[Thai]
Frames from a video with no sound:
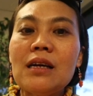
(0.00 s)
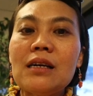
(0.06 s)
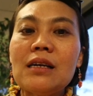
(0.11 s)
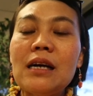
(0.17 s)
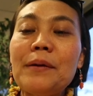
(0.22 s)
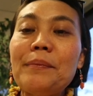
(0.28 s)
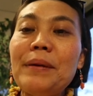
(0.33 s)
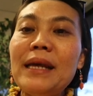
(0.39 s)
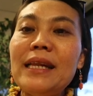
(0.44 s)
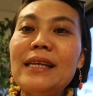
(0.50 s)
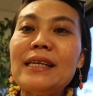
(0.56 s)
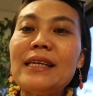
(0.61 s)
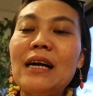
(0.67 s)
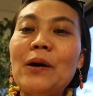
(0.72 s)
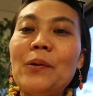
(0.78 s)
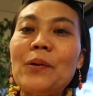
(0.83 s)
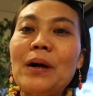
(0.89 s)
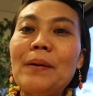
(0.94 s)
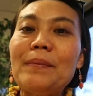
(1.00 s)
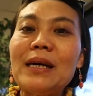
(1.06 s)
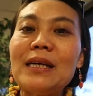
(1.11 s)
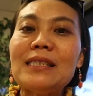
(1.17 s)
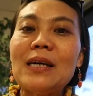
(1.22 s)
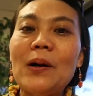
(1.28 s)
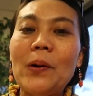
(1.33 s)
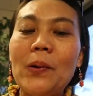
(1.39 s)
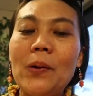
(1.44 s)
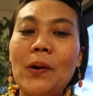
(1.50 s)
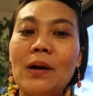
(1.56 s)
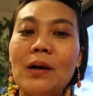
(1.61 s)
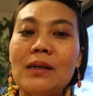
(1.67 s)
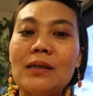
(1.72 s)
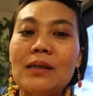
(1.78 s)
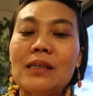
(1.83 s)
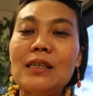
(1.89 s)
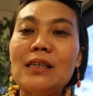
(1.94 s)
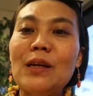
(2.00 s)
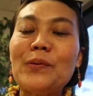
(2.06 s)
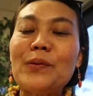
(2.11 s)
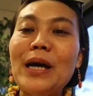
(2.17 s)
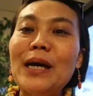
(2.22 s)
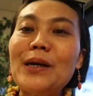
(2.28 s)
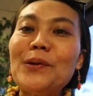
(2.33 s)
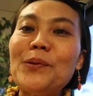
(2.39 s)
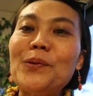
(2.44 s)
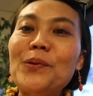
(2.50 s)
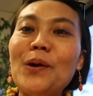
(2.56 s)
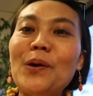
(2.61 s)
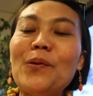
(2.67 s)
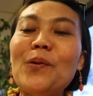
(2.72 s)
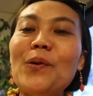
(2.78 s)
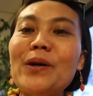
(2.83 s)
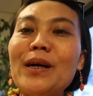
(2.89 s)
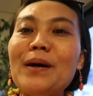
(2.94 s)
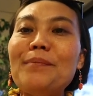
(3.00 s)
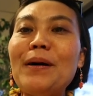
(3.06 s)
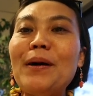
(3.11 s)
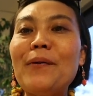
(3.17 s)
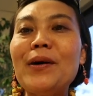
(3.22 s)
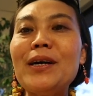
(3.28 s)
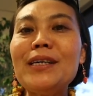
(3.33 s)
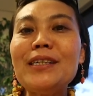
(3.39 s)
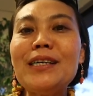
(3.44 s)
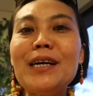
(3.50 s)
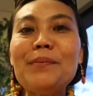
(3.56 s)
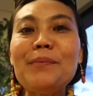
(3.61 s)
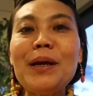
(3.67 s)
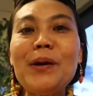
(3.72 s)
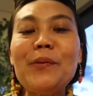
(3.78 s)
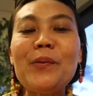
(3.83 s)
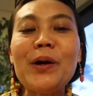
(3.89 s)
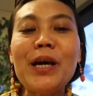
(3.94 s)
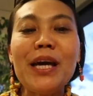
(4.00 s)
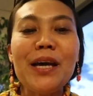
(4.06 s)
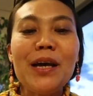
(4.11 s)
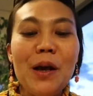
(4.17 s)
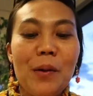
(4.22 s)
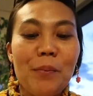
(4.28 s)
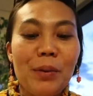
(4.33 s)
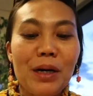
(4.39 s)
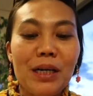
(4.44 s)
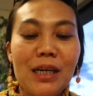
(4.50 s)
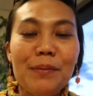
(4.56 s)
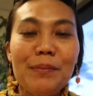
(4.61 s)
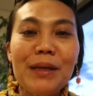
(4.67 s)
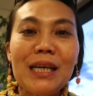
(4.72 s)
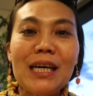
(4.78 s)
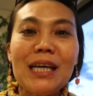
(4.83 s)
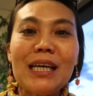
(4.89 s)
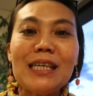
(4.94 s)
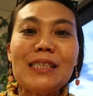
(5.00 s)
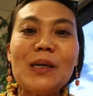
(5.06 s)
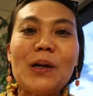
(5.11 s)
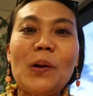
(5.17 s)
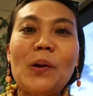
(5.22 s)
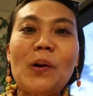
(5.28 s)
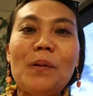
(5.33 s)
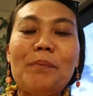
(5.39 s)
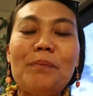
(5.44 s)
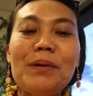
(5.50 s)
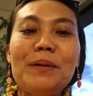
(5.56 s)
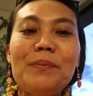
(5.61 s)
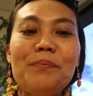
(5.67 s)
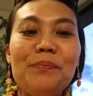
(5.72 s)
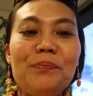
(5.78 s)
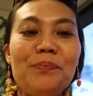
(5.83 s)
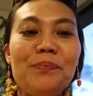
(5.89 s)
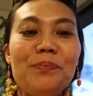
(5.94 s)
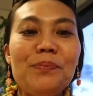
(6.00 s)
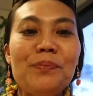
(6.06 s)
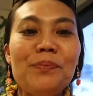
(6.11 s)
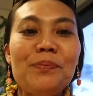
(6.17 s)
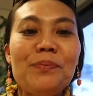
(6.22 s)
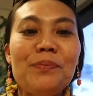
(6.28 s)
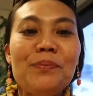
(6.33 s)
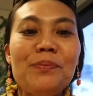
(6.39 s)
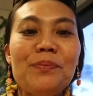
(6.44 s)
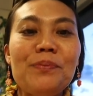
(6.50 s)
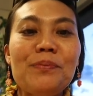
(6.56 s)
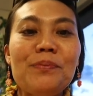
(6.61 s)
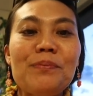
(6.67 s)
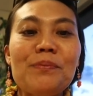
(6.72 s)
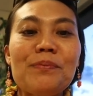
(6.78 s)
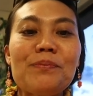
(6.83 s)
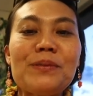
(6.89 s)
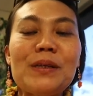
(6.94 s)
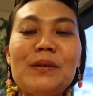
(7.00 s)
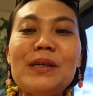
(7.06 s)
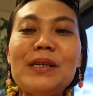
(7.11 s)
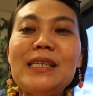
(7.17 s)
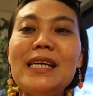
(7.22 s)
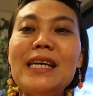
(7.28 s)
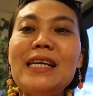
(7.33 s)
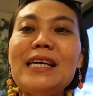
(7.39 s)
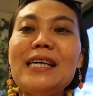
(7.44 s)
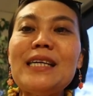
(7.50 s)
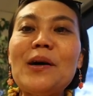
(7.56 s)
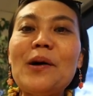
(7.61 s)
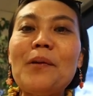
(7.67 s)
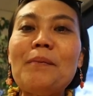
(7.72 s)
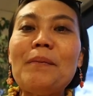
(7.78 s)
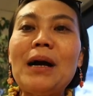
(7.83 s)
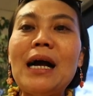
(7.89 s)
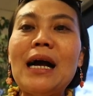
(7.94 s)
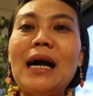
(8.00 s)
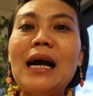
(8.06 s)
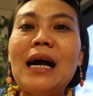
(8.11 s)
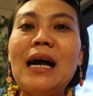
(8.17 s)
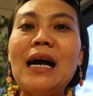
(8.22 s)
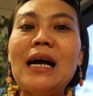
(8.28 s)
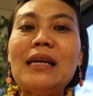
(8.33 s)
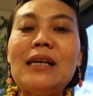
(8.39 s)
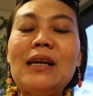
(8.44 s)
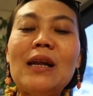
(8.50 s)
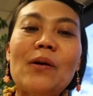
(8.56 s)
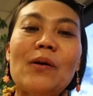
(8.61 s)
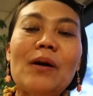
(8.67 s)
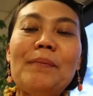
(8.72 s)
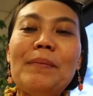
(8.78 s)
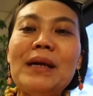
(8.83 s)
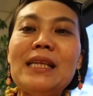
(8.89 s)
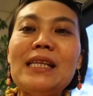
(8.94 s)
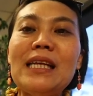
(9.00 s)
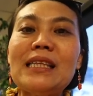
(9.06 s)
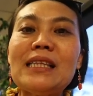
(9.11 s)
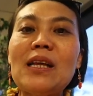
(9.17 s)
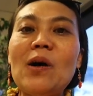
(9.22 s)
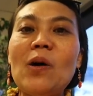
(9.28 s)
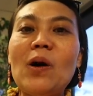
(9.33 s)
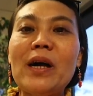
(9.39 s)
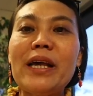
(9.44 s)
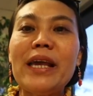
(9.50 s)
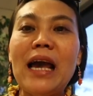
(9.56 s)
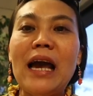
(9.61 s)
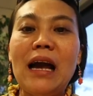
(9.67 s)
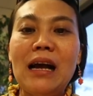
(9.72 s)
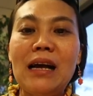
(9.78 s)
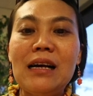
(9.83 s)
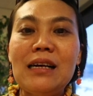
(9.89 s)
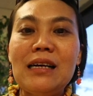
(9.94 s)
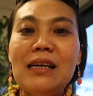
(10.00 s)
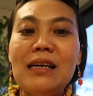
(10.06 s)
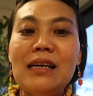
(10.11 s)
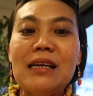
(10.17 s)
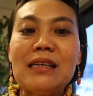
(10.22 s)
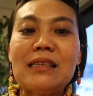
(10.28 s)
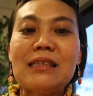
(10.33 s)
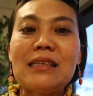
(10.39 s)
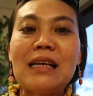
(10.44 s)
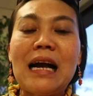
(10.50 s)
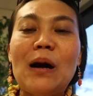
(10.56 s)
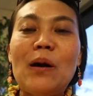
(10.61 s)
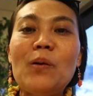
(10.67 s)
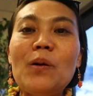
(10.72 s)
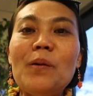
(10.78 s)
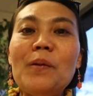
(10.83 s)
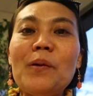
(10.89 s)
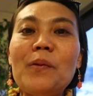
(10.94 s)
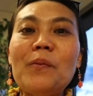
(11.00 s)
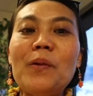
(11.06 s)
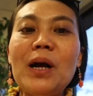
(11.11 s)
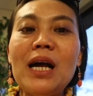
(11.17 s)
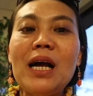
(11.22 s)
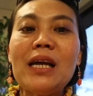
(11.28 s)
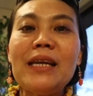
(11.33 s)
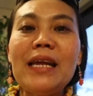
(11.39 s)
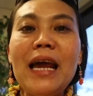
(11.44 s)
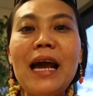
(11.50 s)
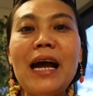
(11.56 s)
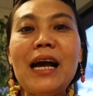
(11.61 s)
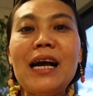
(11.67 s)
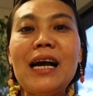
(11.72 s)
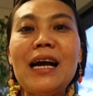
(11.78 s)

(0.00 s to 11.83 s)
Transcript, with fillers: เครื่องบินเขากำลังจะออก คือเรานั่งดูเขาขนกระเป๋าขึ้นเครื่องบินเว้ยพอเครื่องบินกำลังจะออกปุ๊บ เจ้าหน้าที่เดินออกมา แล้วเราก็ไปติดต่อเนี้ยเขาก็บอกว่าเนี่ย